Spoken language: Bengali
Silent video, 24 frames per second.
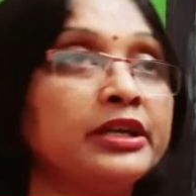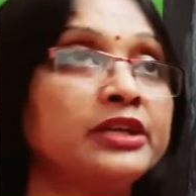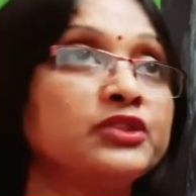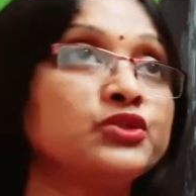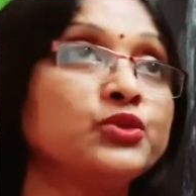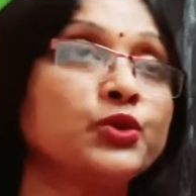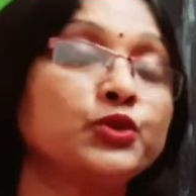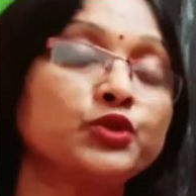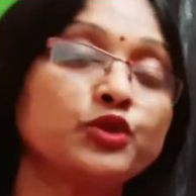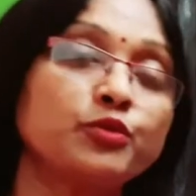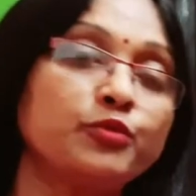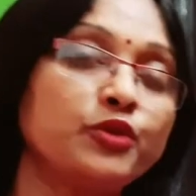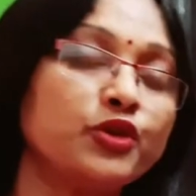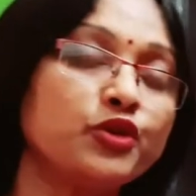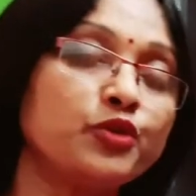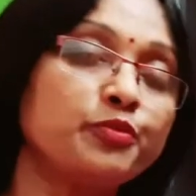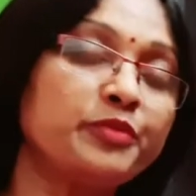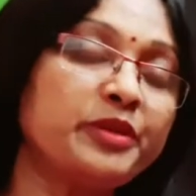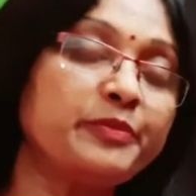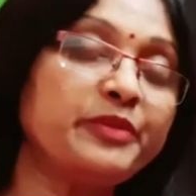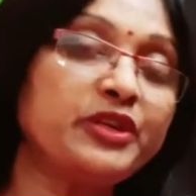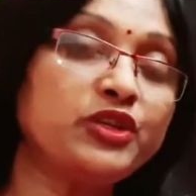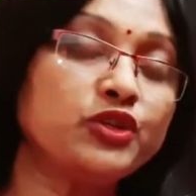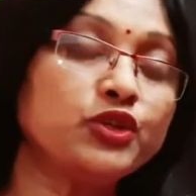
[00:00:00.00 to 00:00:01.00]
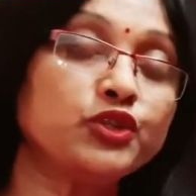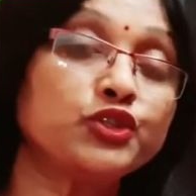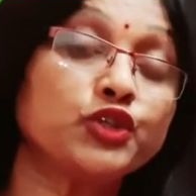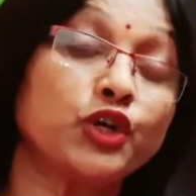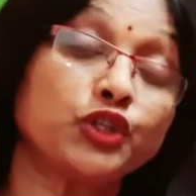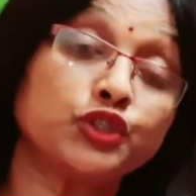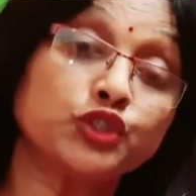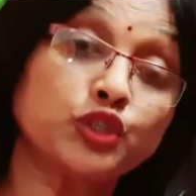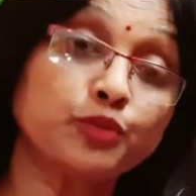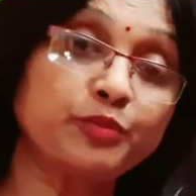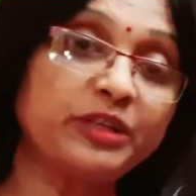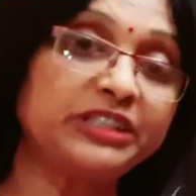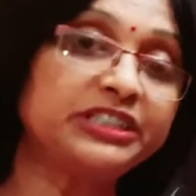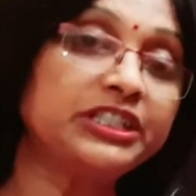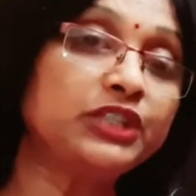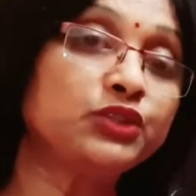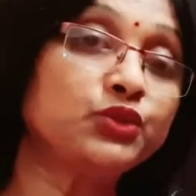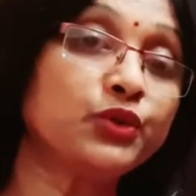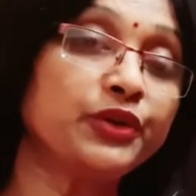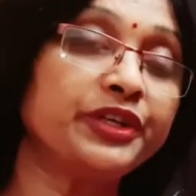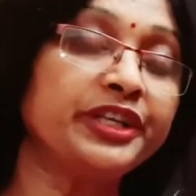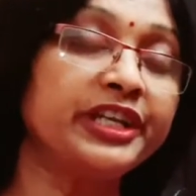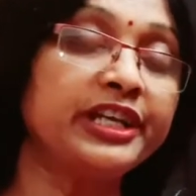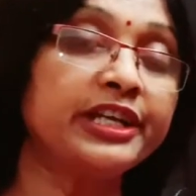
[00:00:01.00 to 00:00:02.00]
ছোট বড় বিভিন্ন যন্ত্রপাতি
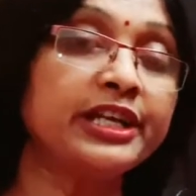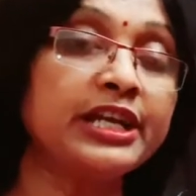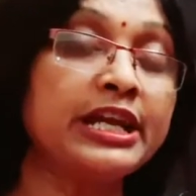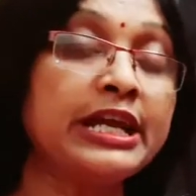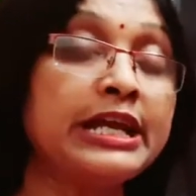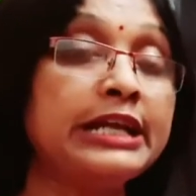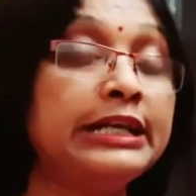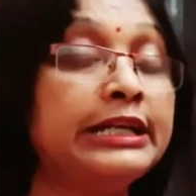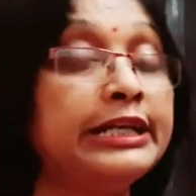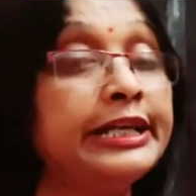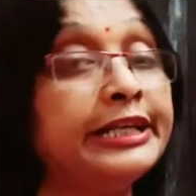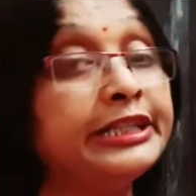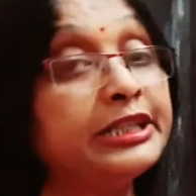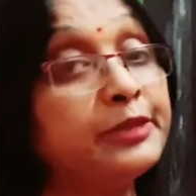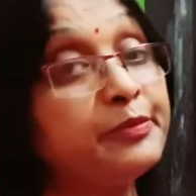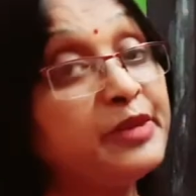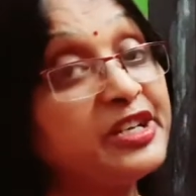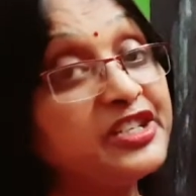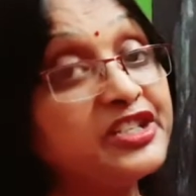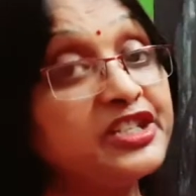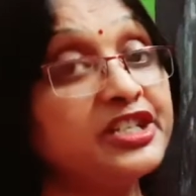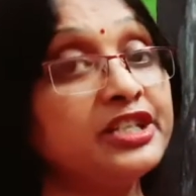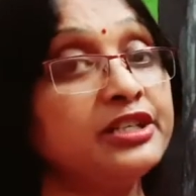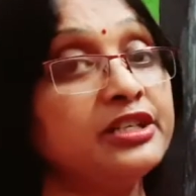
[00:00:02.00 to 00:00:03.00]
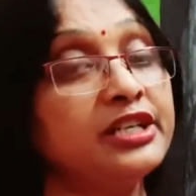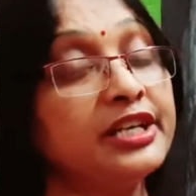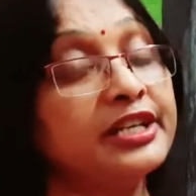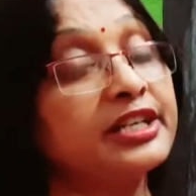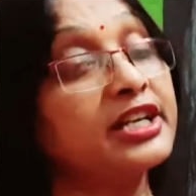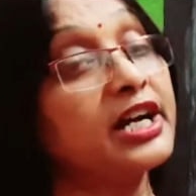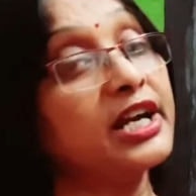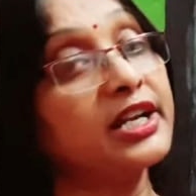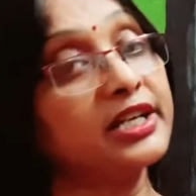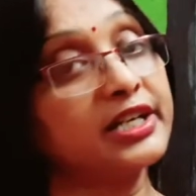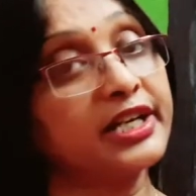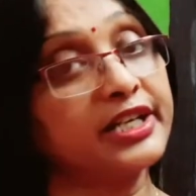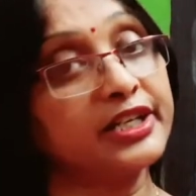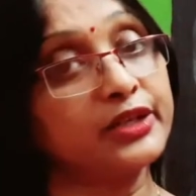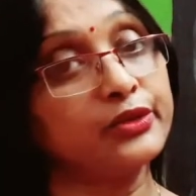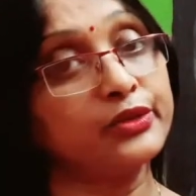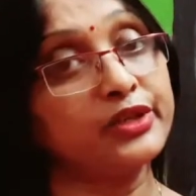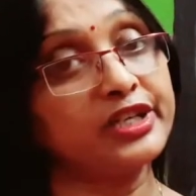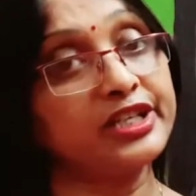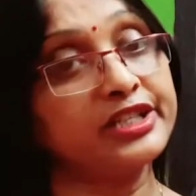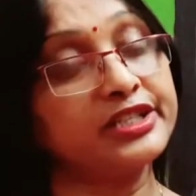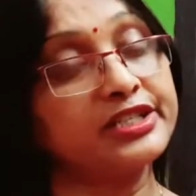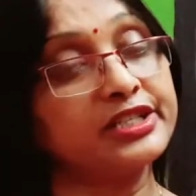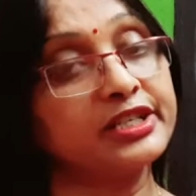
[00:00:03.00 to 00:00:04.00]
তৈরির লেদ মেশিনের কারখানা
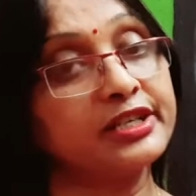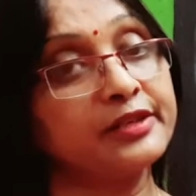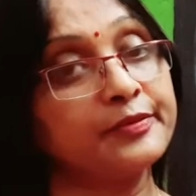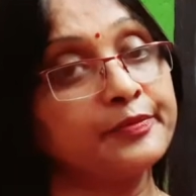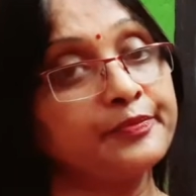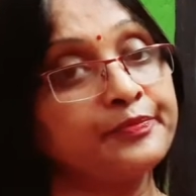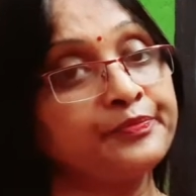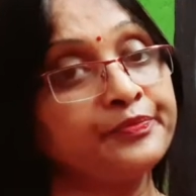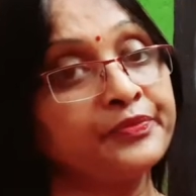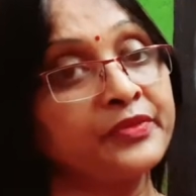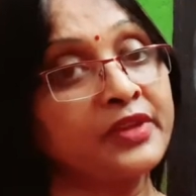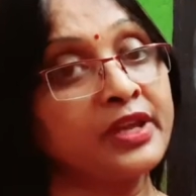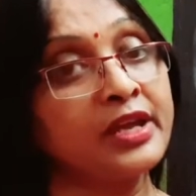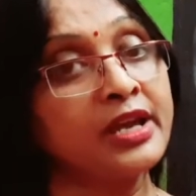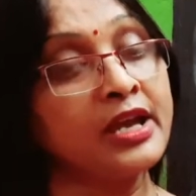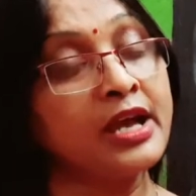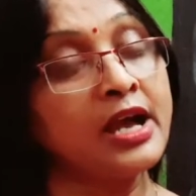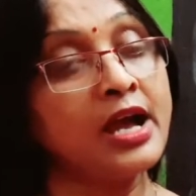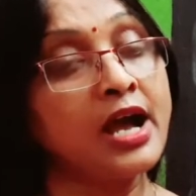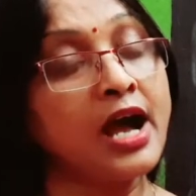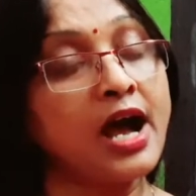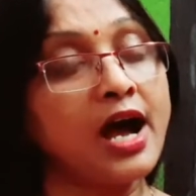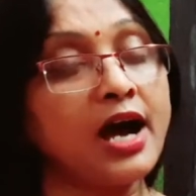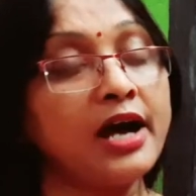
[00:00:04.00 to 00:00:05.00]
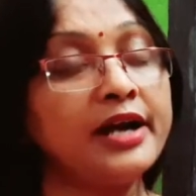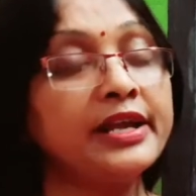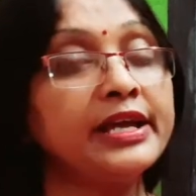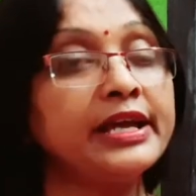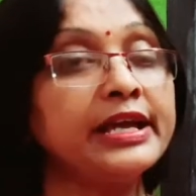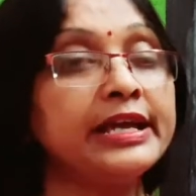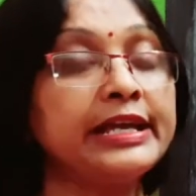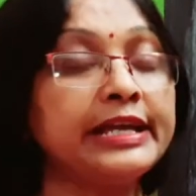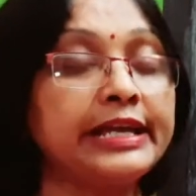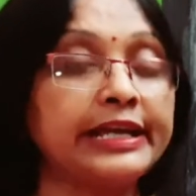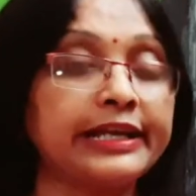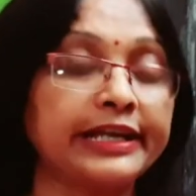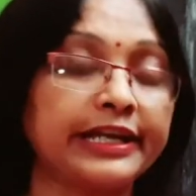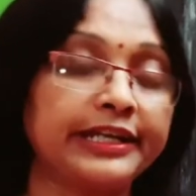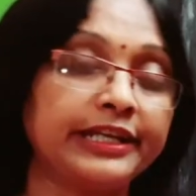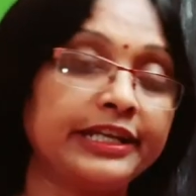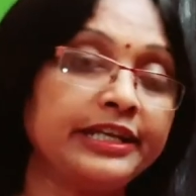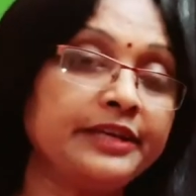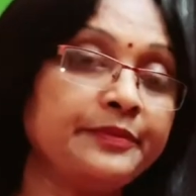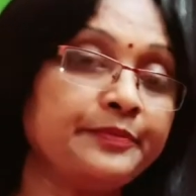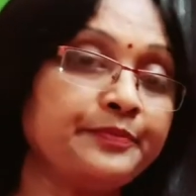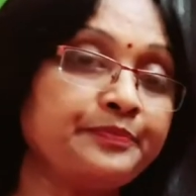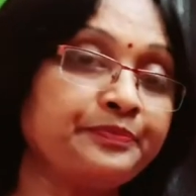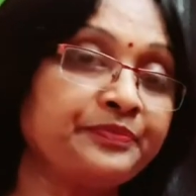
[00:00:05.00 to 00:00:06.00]
রয়েছে আর এখানে
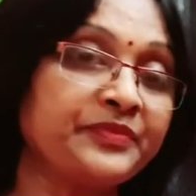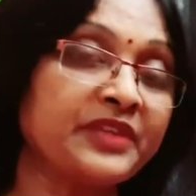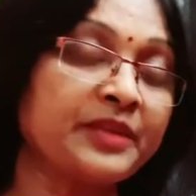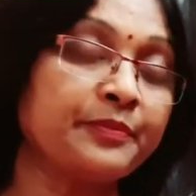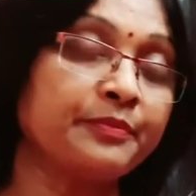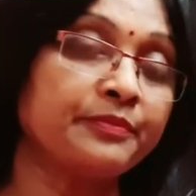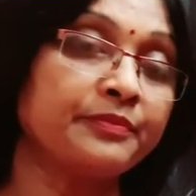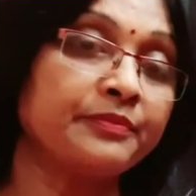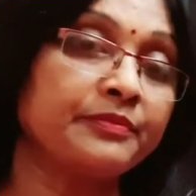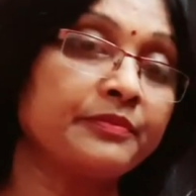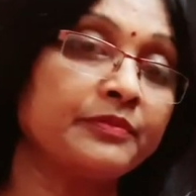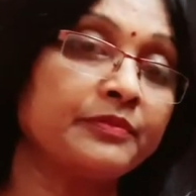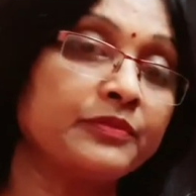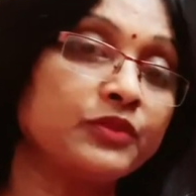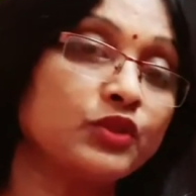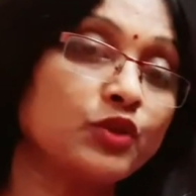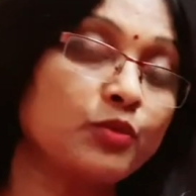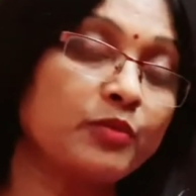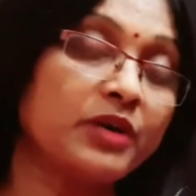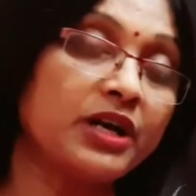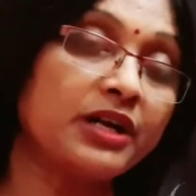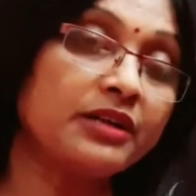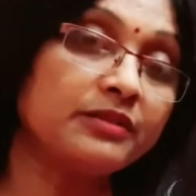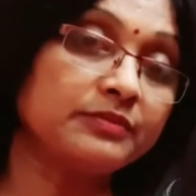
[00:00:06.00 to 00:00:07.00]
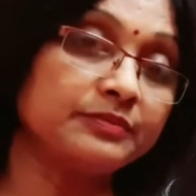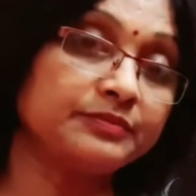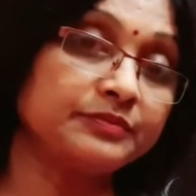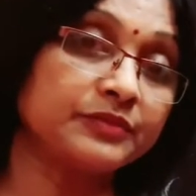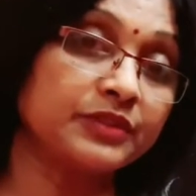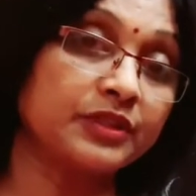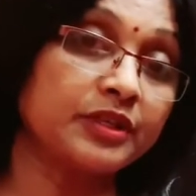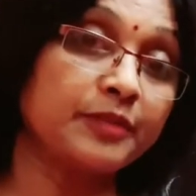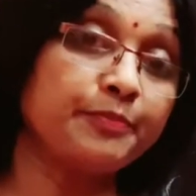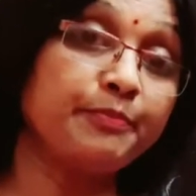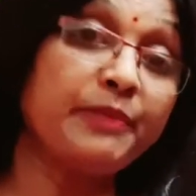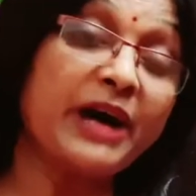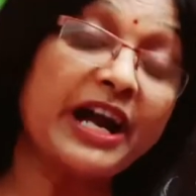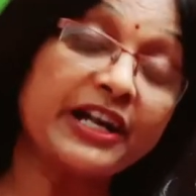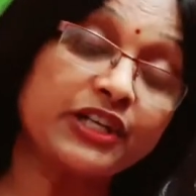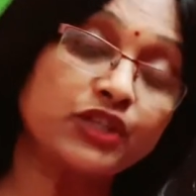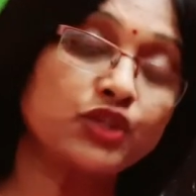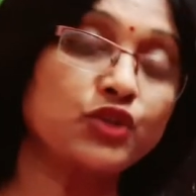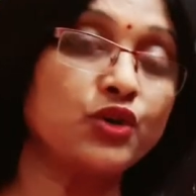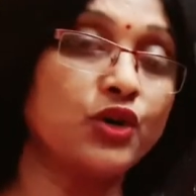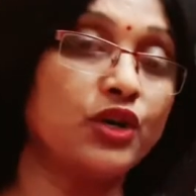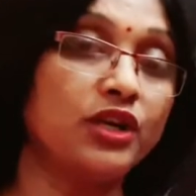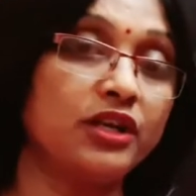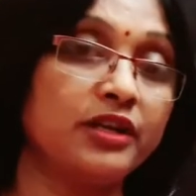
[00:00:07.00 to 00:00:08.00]
তোমার
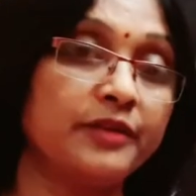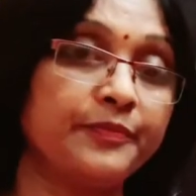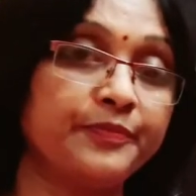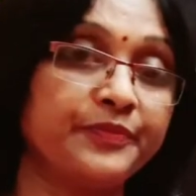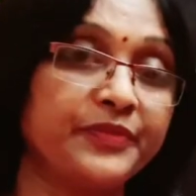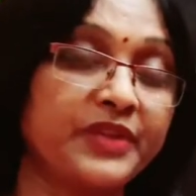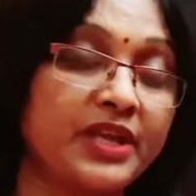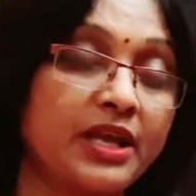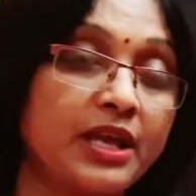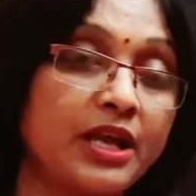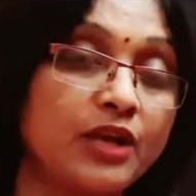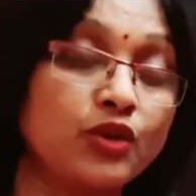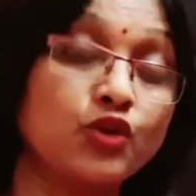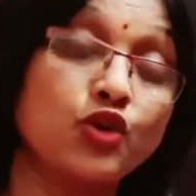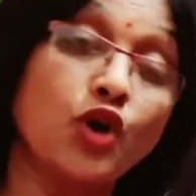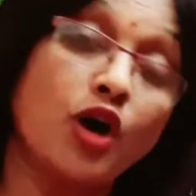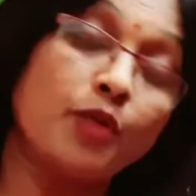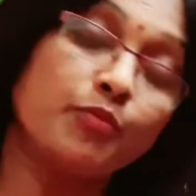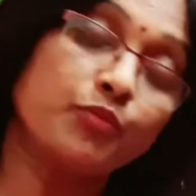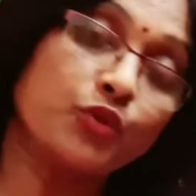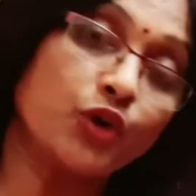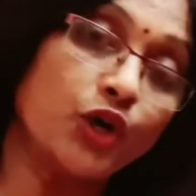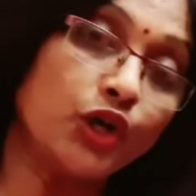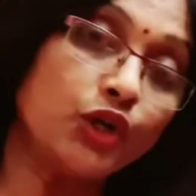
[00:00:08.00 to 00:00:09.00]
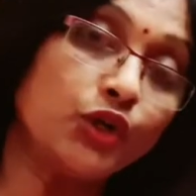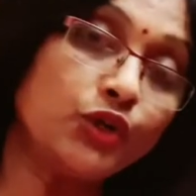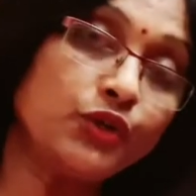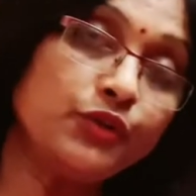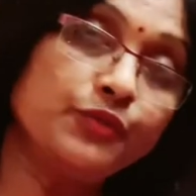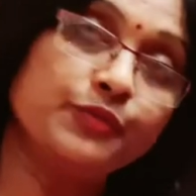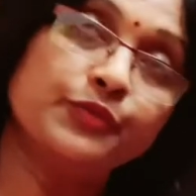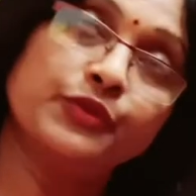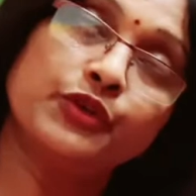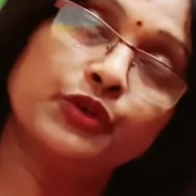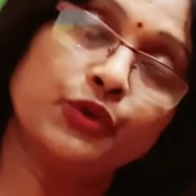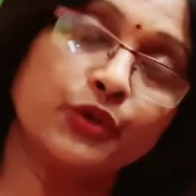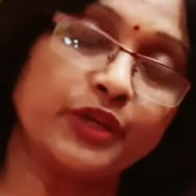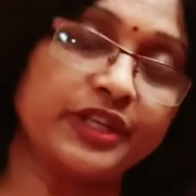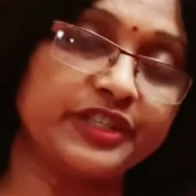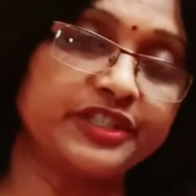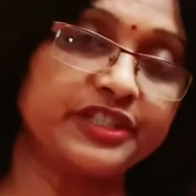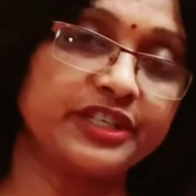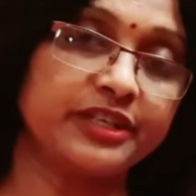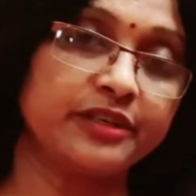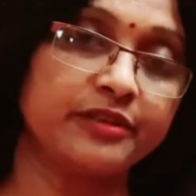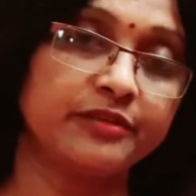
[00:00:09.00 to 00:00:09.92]
পাটকল গমকলও রয়েছে